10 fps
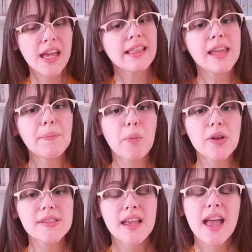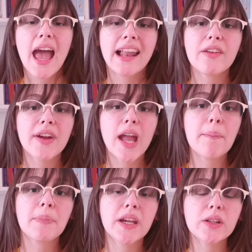Depois, ela vai
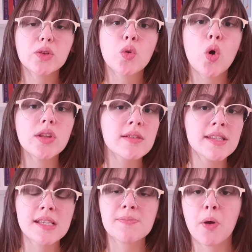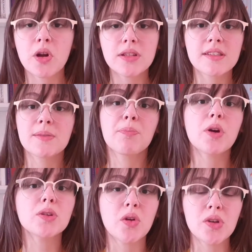abrir todas as portas e
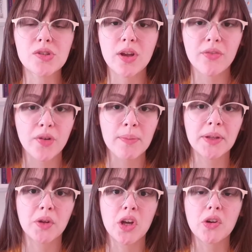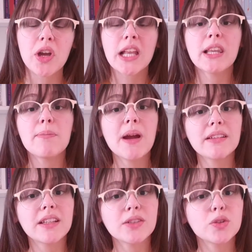portões do reformatório,
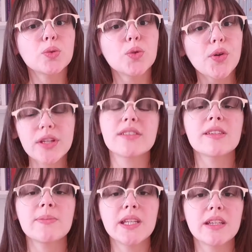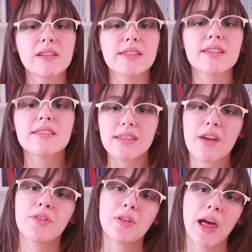libertando todas as meninas que
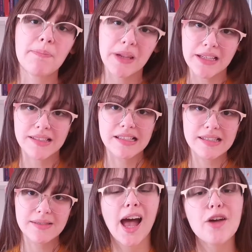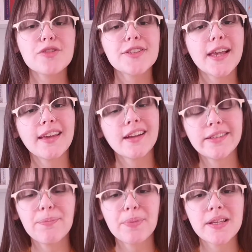estavam lá presas. Ao
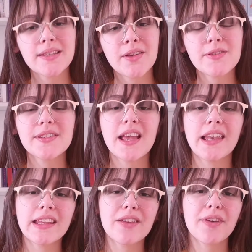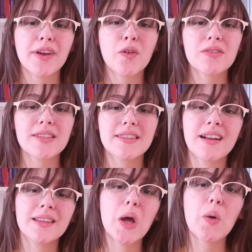sair da prisão, Celina vai
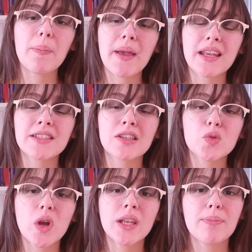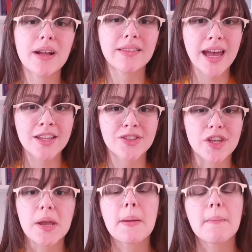conquistar não apenas a sua liberdade,
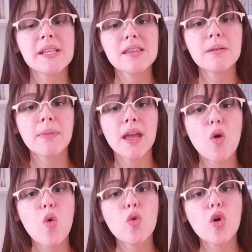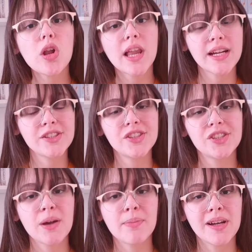mas também um colar de
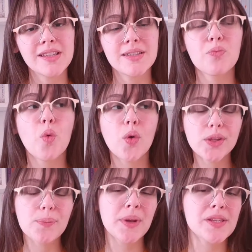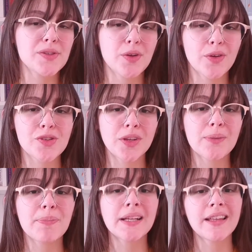diamantes muito precioso que
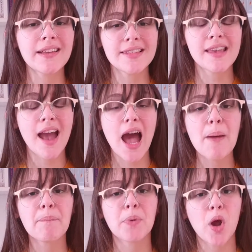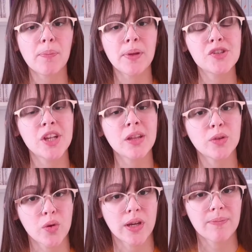pertencia à própria
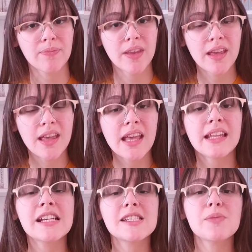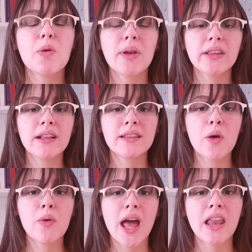diretora. Nesse momento,
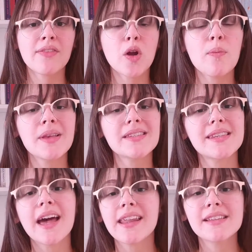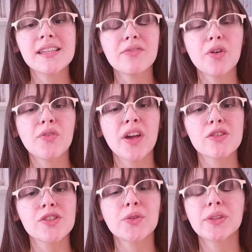então, ela vai começar a desenvolver
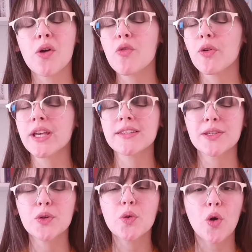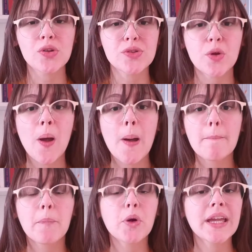o seu tão conhecido gosto
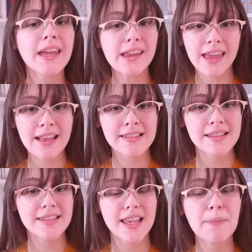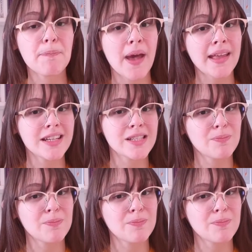por riquezas e pedras